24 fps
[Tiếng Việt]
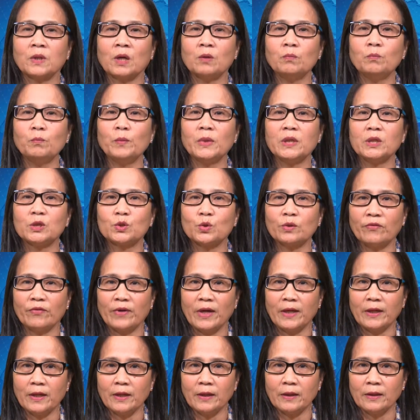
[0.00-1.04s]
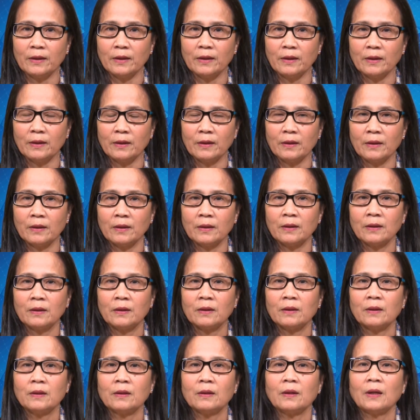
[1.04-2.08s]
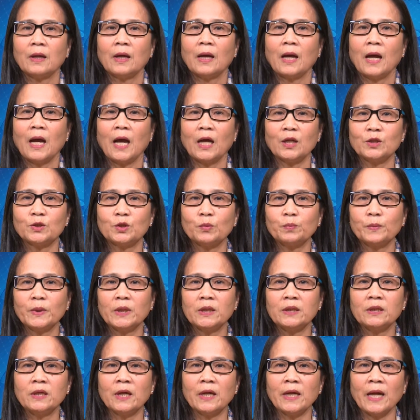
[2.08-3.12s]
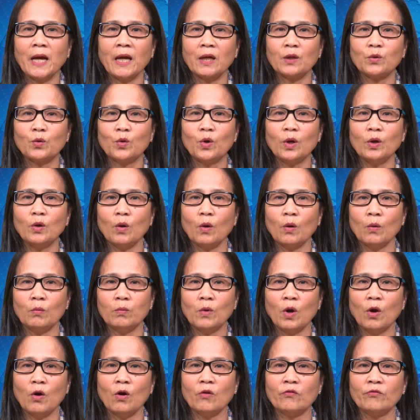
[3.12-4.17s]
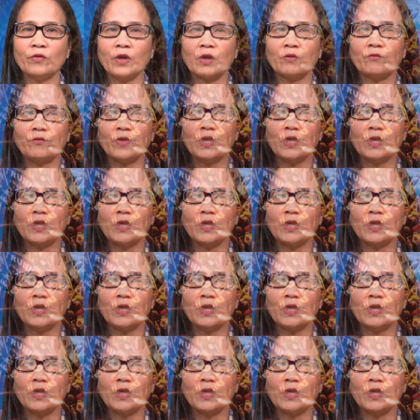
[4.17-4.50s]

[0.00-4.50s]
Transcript: thống bị truất phế. Hàng chục nghìn người Hàn Quốc ủng hộ việc